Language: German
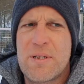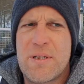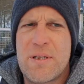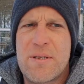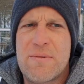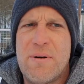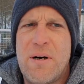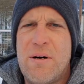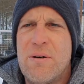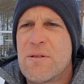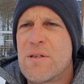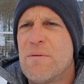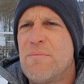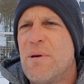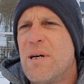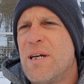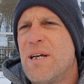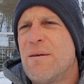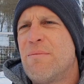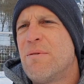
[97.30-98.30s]
sind zwar auch
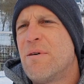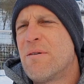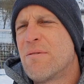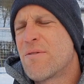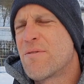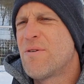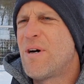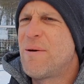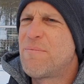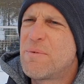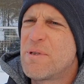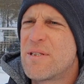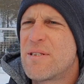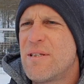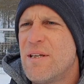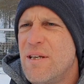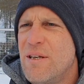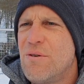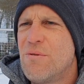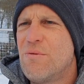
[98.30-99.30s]
dabei, aber so ab der
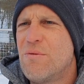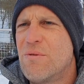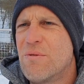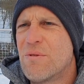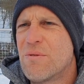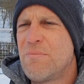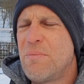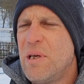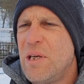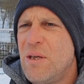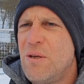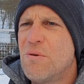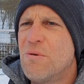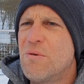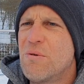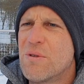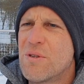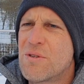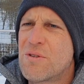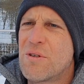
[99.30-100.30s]
C-Jugend,
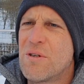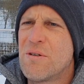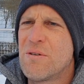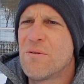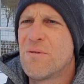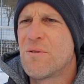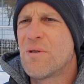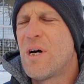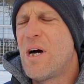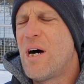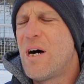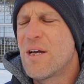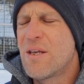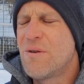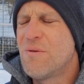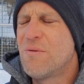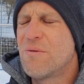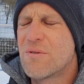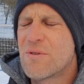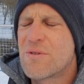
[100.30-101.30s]
B-Jugend ist dann oder
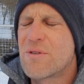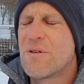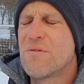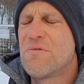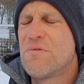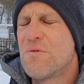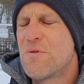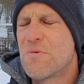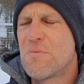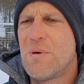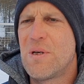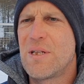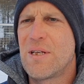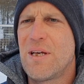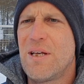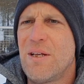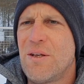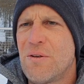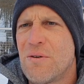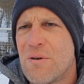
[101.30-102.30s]
A-Jugend ist dann
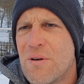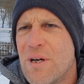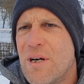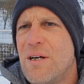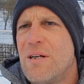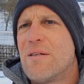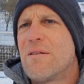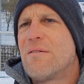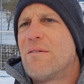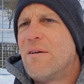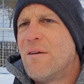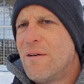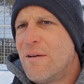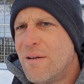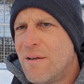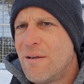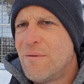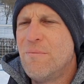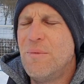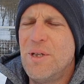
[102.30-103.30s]
Fußballtraining doch halt
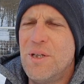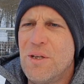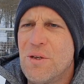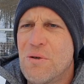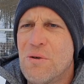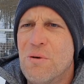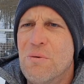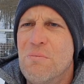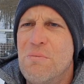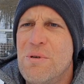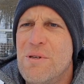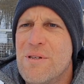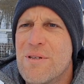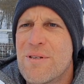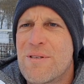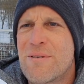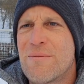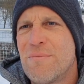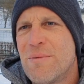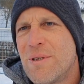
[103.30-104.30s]
mit den
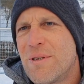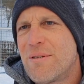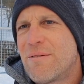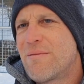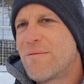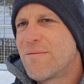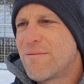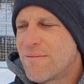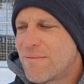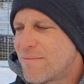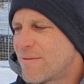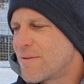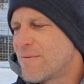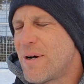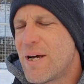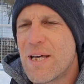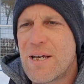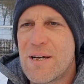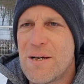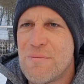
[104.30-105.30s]
Kumpels, mit
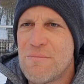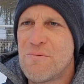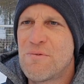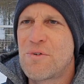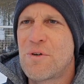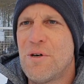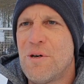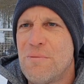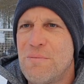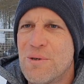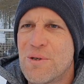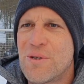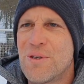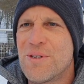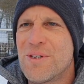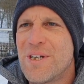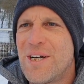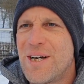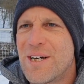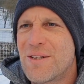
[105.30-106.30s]
Zweikampf,
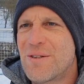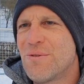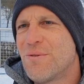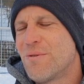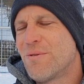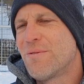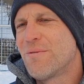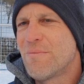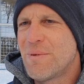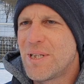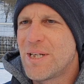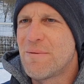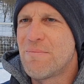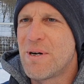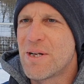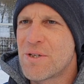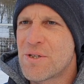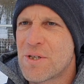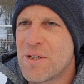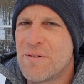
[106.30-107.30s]
Körperkontakt und mit der
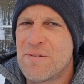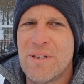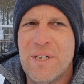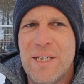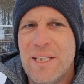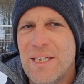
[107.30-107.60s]
Mannschaft